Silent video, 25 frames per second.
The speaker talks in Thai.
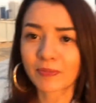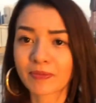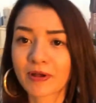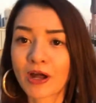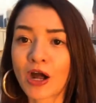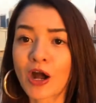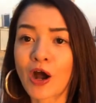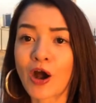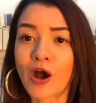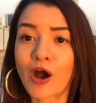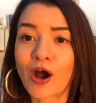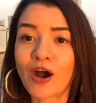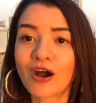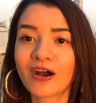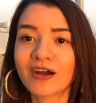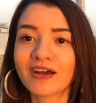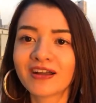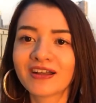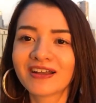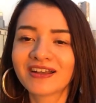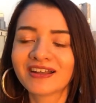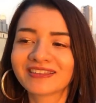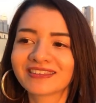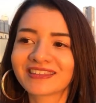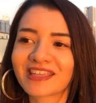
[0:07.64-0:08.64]
บขอ
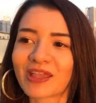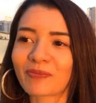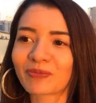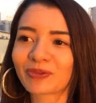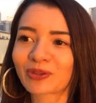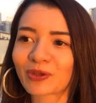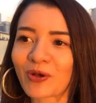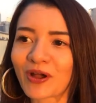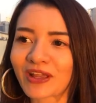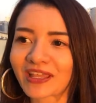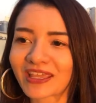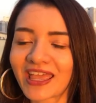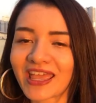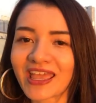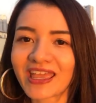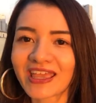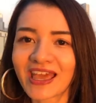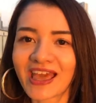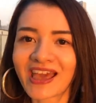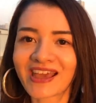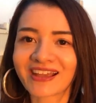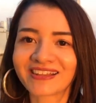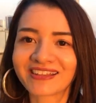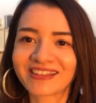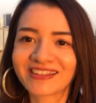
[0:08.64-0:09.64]
เต็มตัวแค่ค
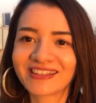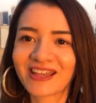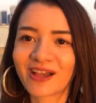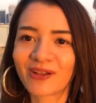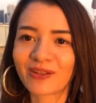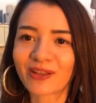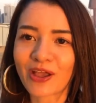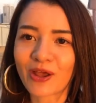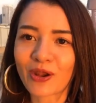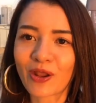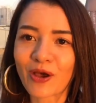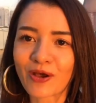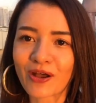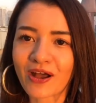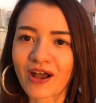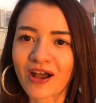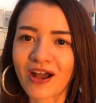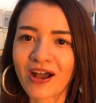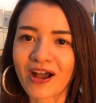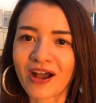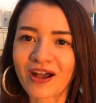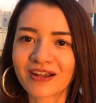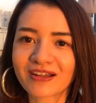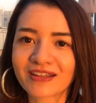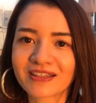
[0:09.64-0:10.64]
รั้งเดียวแล้วเราก็
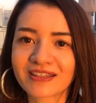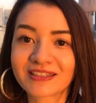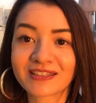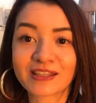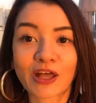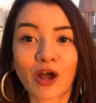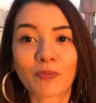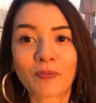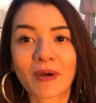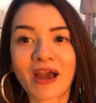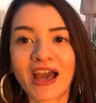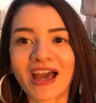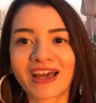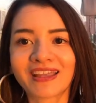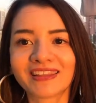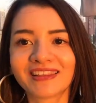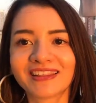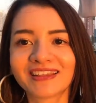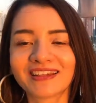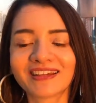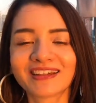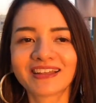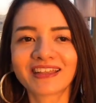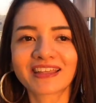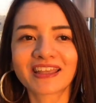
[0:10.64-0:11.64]
สอบผ่าน
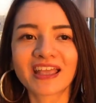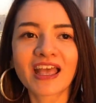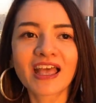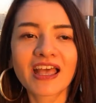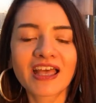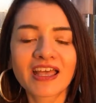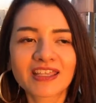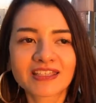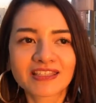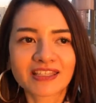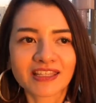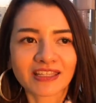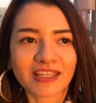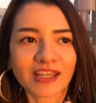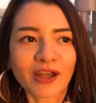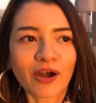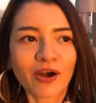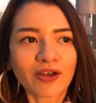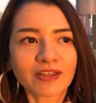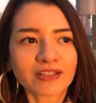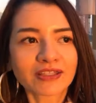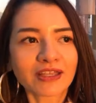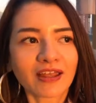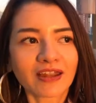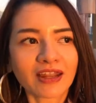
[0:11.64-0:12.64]
เลย สิ่งที่โค
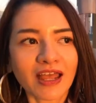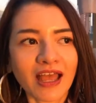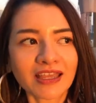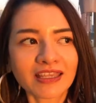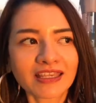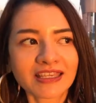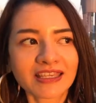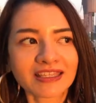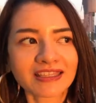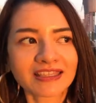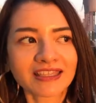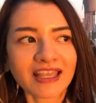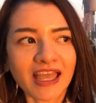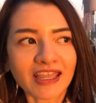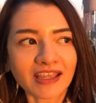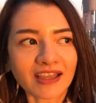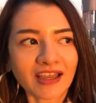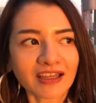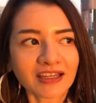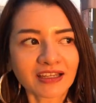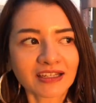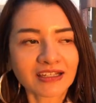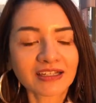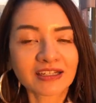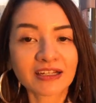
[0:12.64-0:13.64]
ซาร่าคิดได้ก็
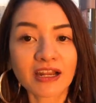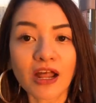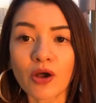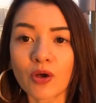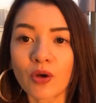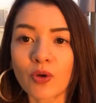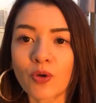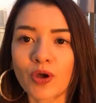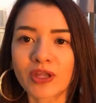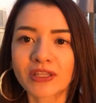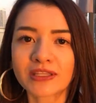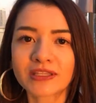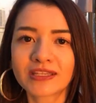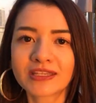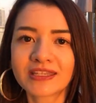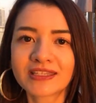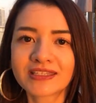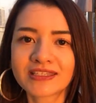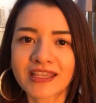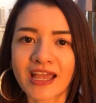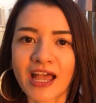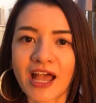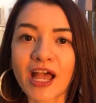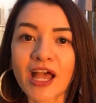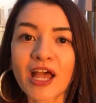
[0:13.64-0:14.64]
คือ เราควรที่
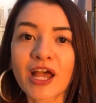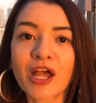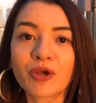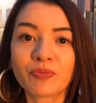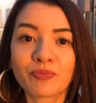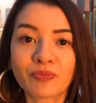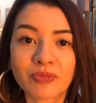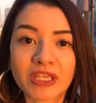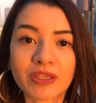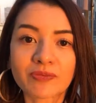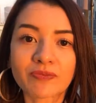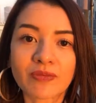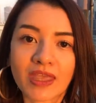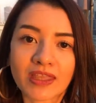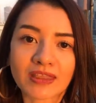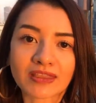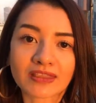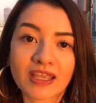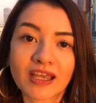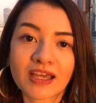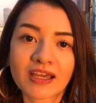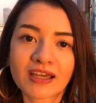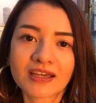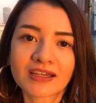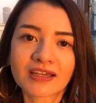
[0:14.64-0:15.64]
จะมีเมน
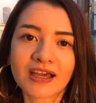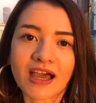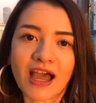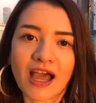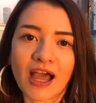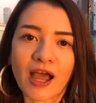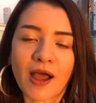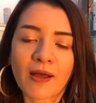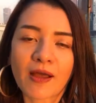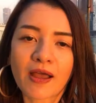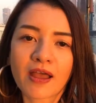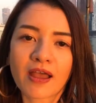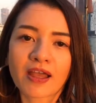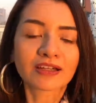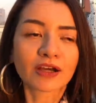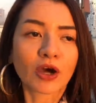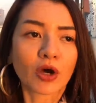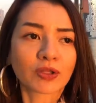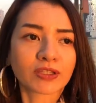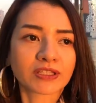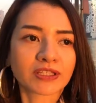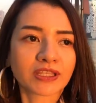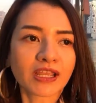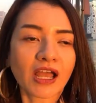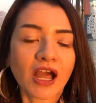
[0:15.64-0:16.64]
เทอร์ค่ะ คือคน
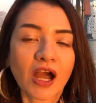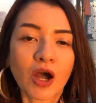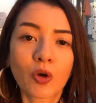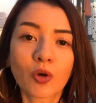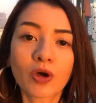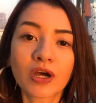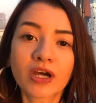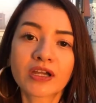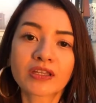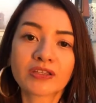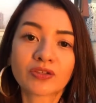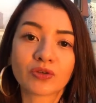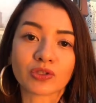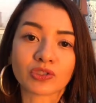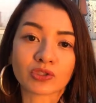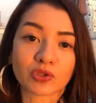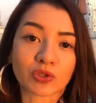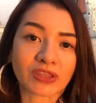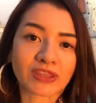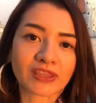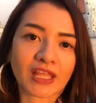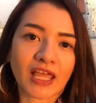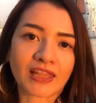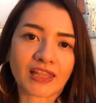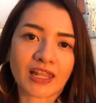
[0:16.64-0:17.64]
ที่เขาเคยหยุดจุด
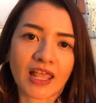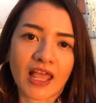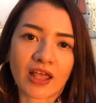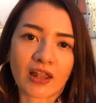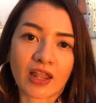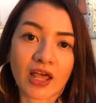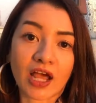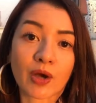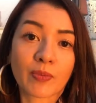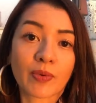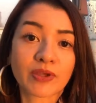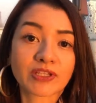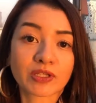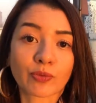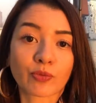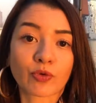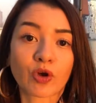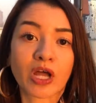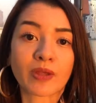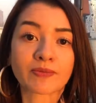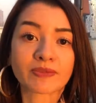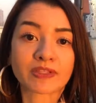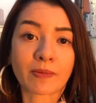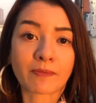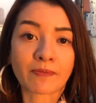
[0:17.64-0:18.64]
นั้นแล้ว แล้วเขาประสบค
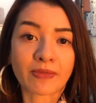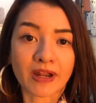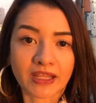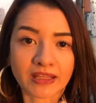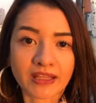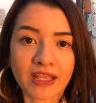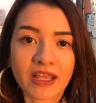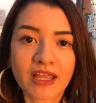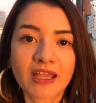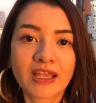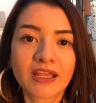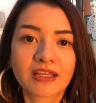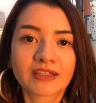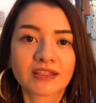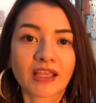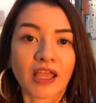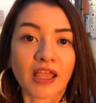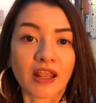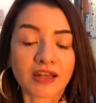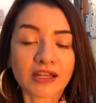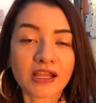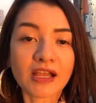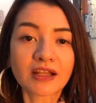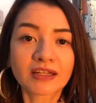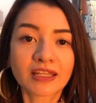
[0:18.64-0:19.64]
วามสำเร็จใน
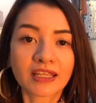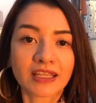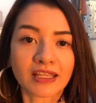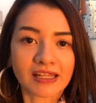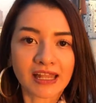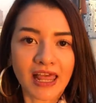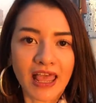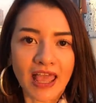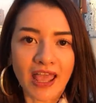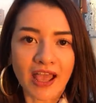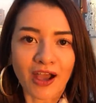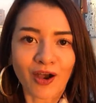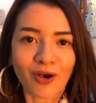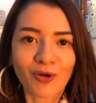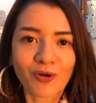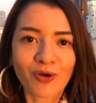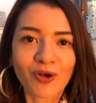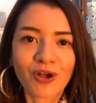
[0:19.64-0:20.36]
เรื่องนี้แล้ว